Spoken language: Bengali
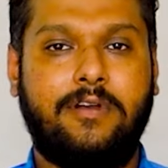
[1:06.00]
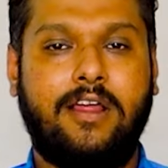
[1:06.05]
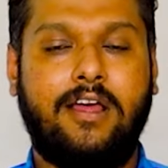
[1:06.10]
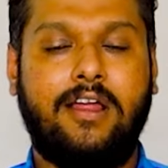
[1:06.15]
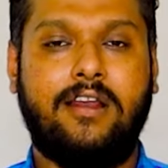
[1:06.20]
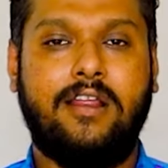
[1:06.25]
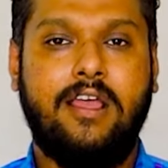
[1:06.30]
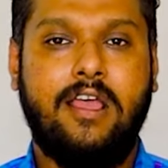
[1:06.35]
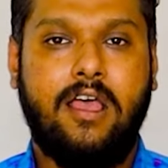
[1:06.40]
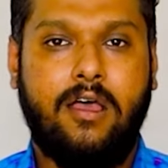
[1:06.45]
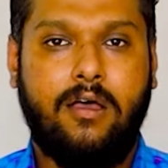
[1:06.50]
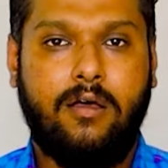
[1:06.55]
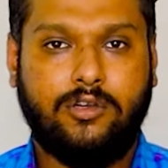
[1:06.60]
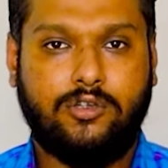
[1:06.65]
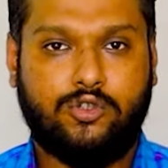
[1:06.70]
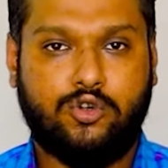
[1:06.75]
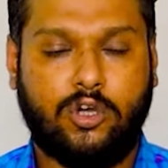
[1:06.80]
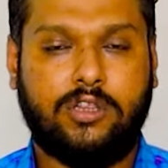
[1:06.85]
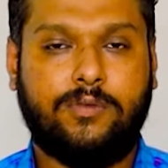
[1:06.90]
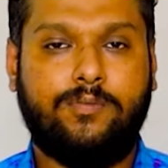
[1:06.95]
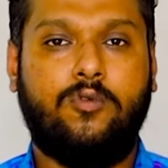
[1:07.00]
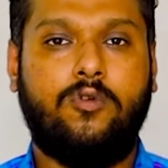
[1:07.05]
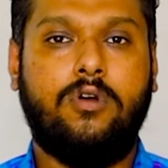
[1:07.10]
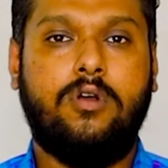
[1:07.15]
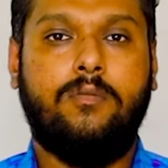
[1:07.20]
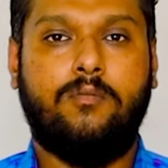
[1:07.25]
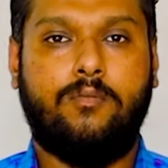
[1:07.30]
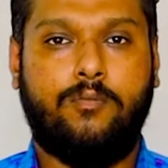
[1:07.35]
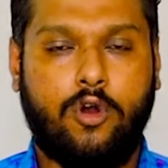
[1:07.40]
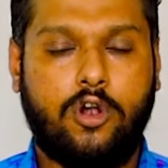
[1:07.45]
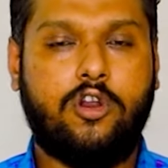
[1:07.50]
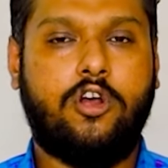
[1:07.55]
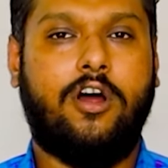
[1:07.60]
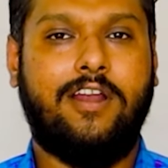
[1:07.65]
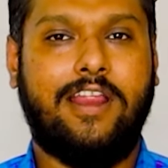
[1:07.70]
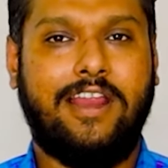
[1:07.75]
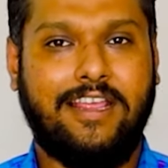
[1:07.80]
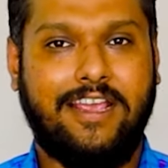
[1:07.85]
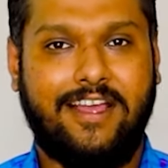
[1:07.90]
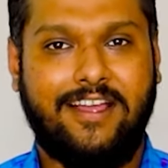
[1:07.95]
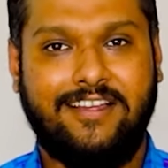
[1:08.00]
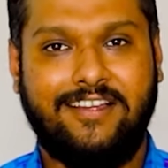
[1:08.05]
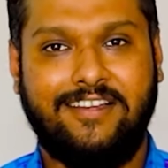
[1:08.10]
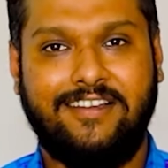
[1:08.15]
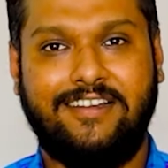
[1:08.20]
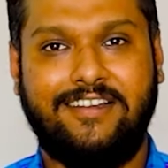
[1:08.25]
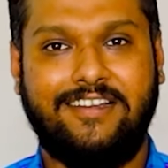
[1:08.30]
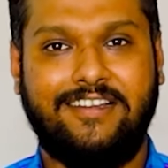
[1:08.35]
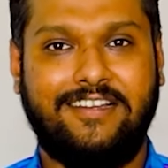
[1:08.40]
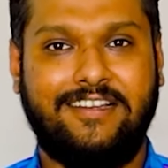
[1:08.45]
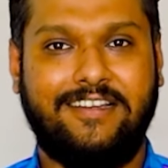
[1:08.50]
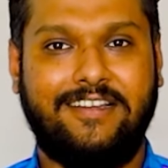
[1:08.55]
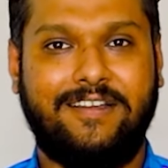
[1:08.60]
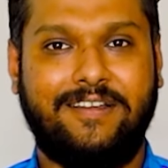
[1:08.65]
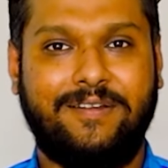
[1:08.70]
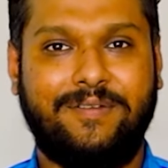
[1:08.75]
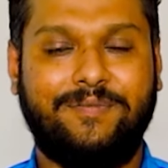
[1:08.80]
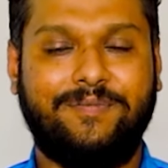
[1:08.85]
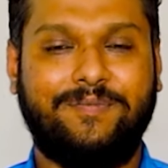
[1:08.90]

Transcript: আপনার সোদপুর বোধঘর এরিয়া আচ্ছা